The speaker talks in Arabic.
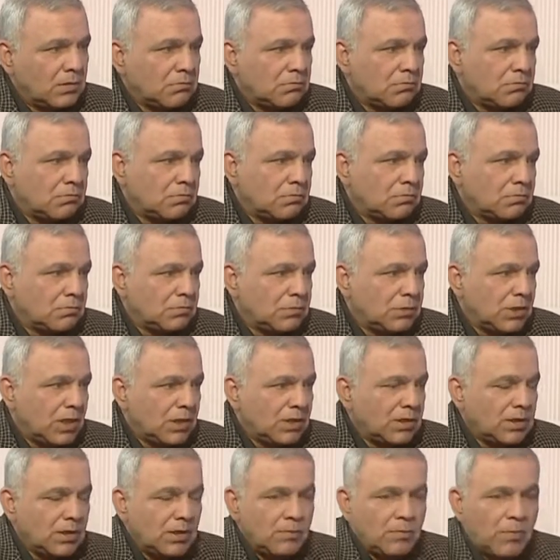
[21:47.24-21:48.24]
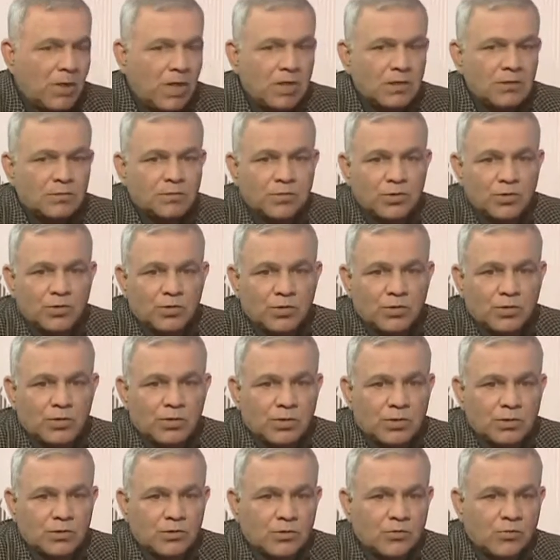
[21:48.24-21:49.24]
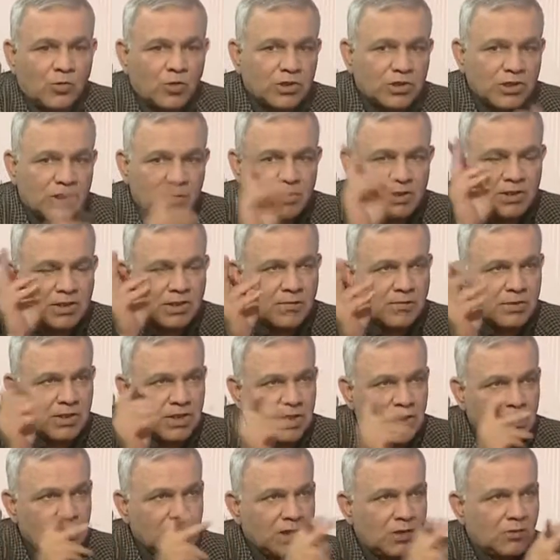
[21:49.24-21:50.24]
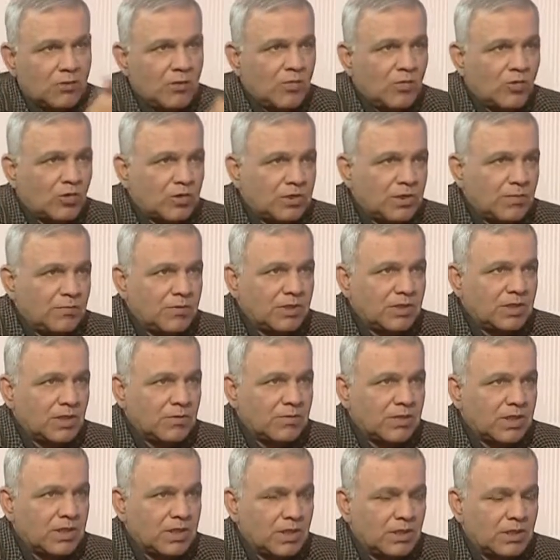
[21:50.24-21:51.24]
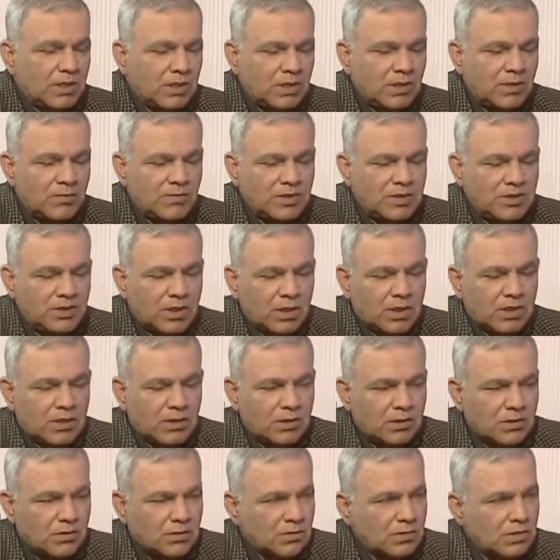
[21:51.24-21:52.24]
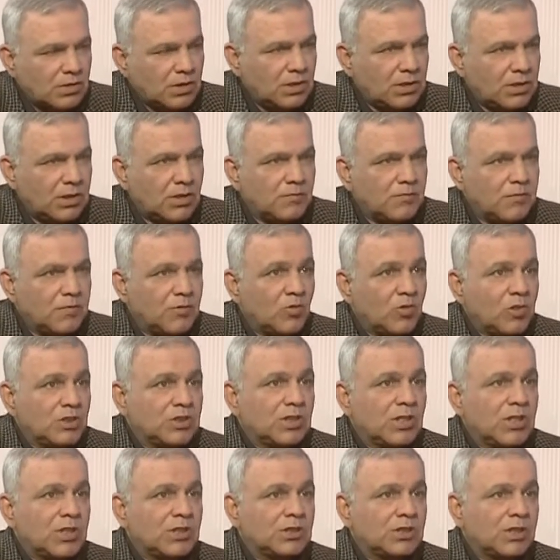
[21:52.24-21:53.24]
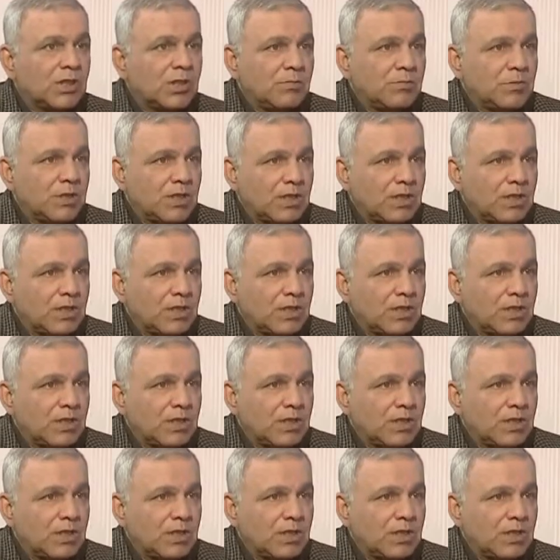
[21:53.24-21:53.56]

يعني البعض بيقول انه مرتبطه بكذا ومرتبطه بكذا انا بدي اذكر انه نحن في مواجهه شامله